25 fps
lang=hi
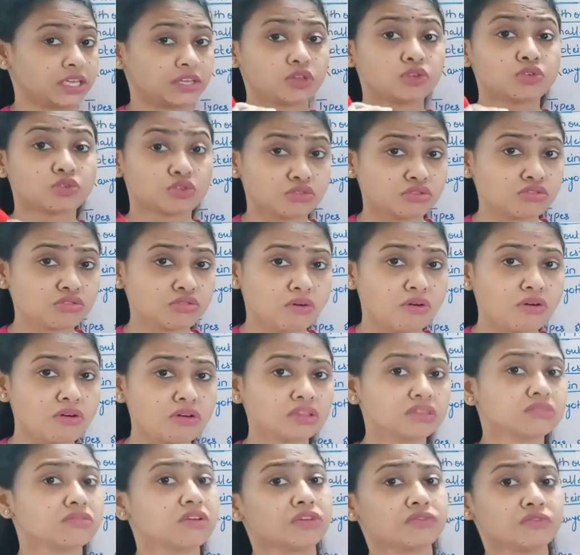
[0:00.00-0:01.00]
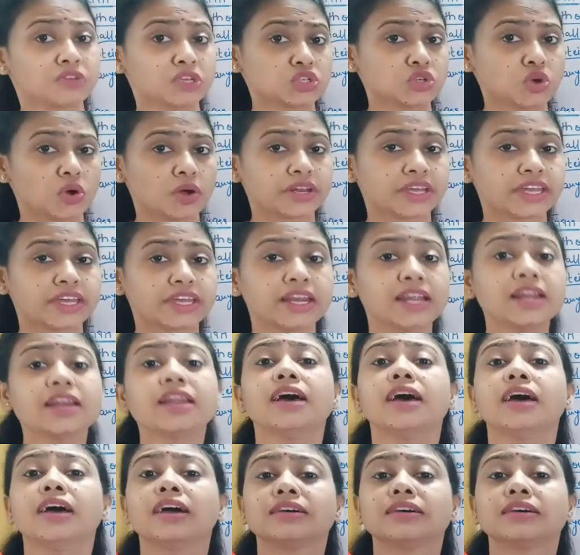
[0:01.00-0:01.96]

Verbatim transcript: हैं डू यू नो विच ऑर्गेनल